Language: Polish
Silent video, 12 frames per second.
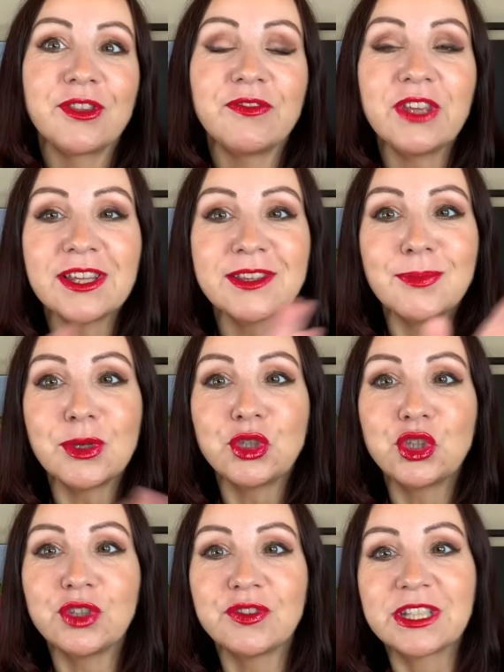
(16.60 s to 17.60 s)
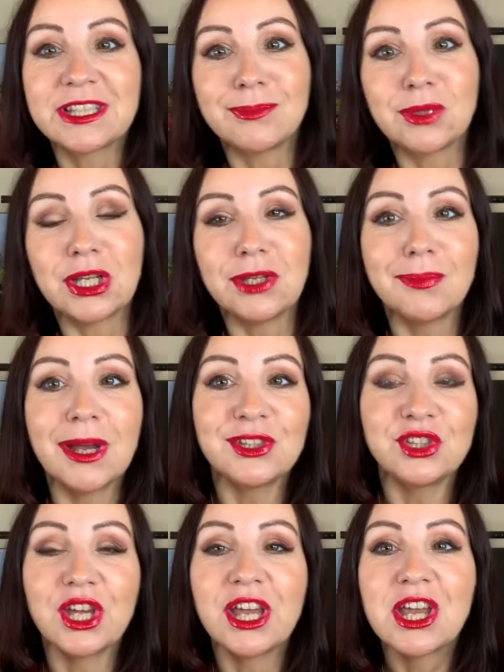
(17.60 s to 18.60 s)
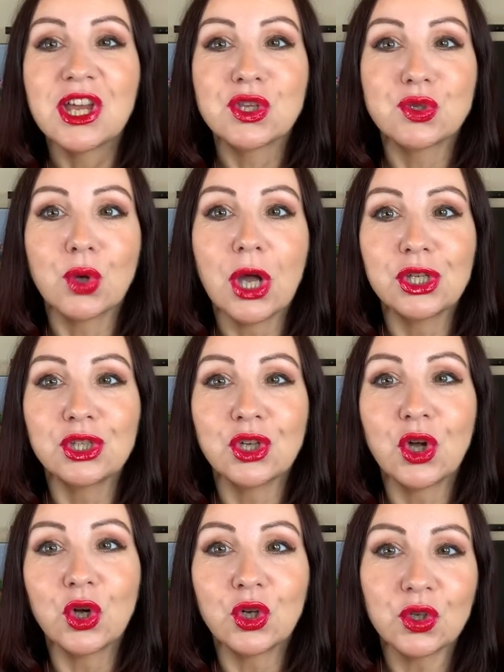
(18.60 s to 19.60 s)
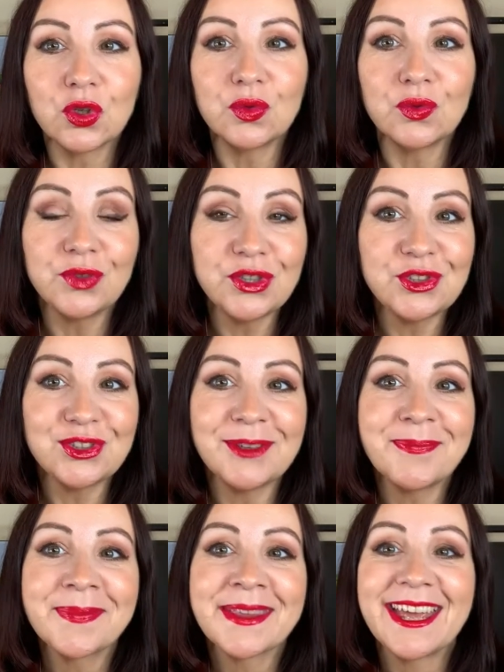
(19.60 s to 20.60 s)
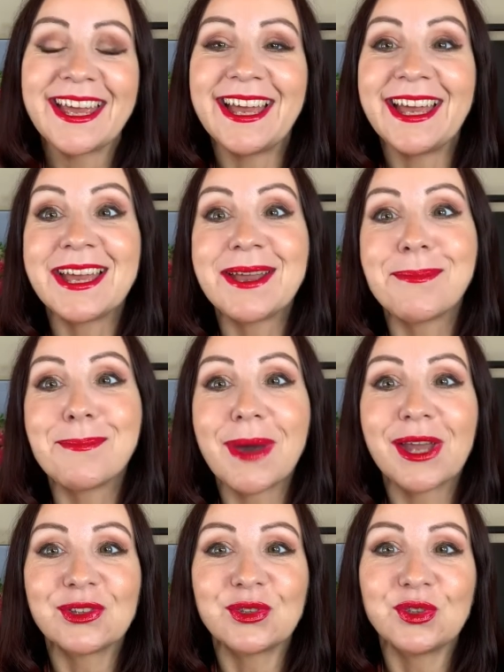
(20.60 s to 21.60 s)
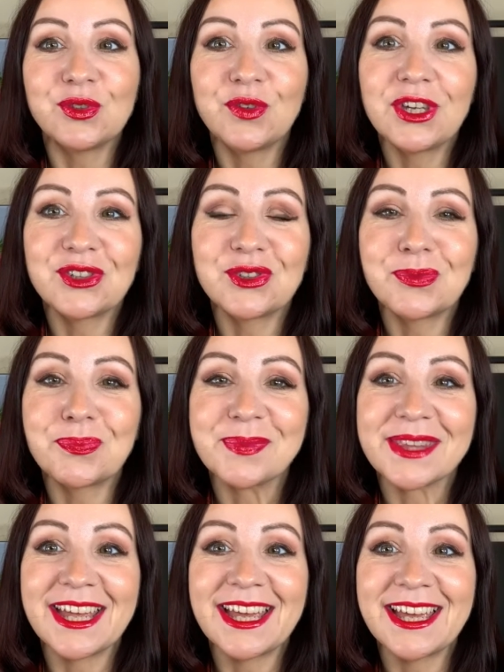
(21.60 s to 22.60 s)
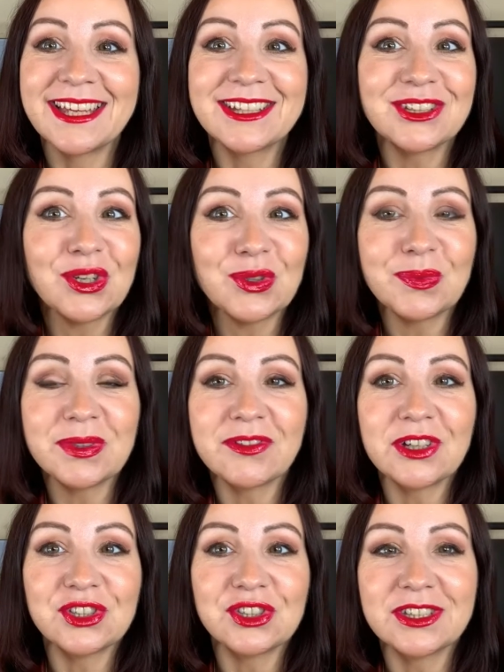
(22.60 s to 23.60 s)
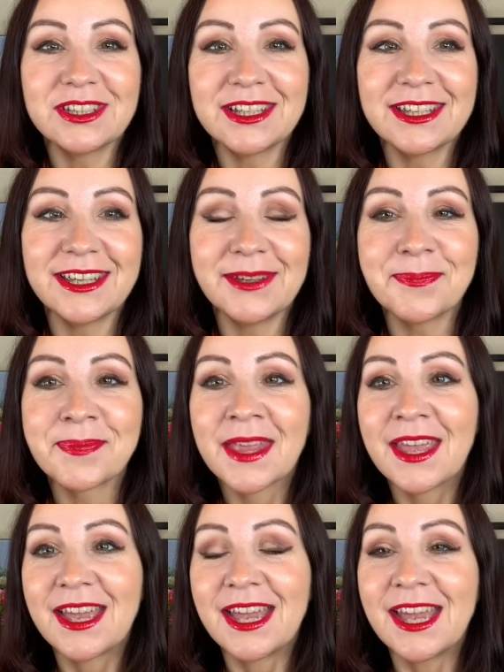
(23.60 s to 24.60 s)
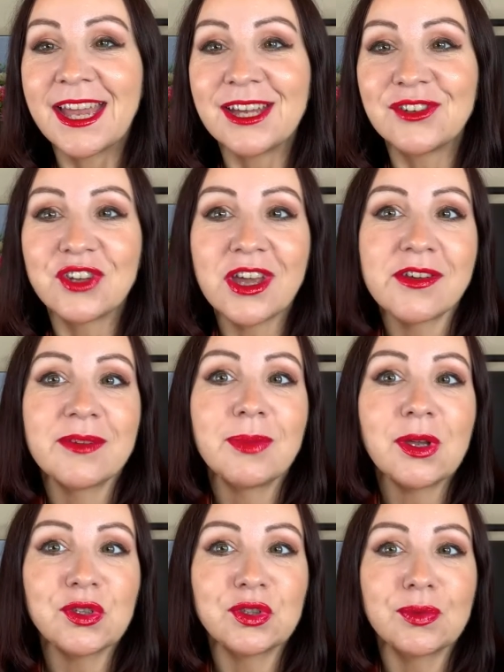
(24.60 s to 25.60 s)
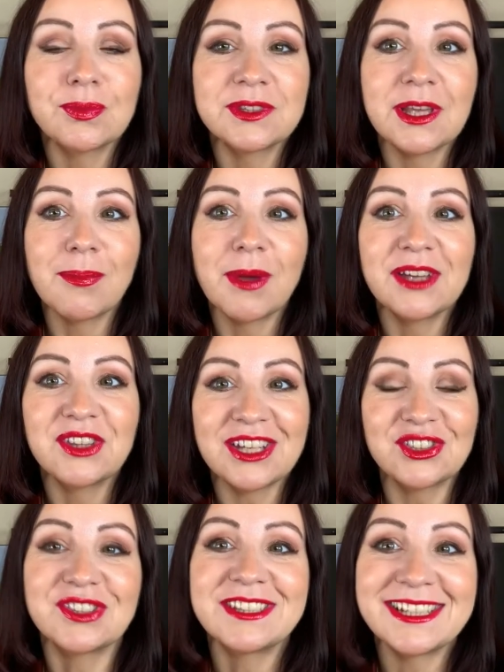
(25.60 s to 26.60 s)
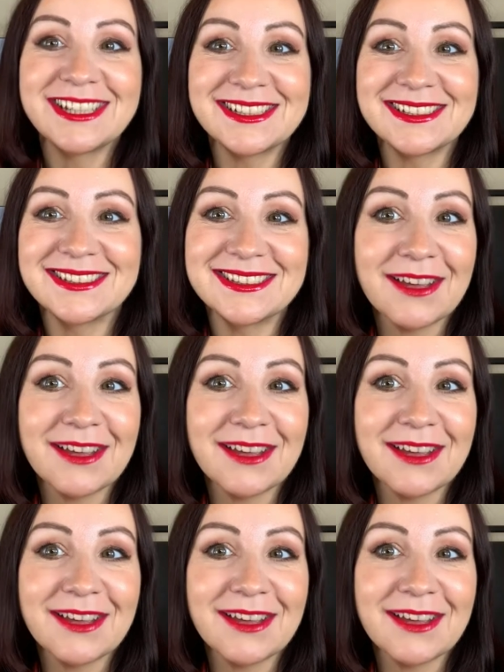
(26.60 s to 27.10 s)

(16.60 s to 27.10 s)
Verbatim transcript: więc będziecie w takim klimacie, słuchajcie, ogrodu wiśni, bardzo świeżym. E, kto lubi właśnie taki e, cherry blossom zapach, także serdecznie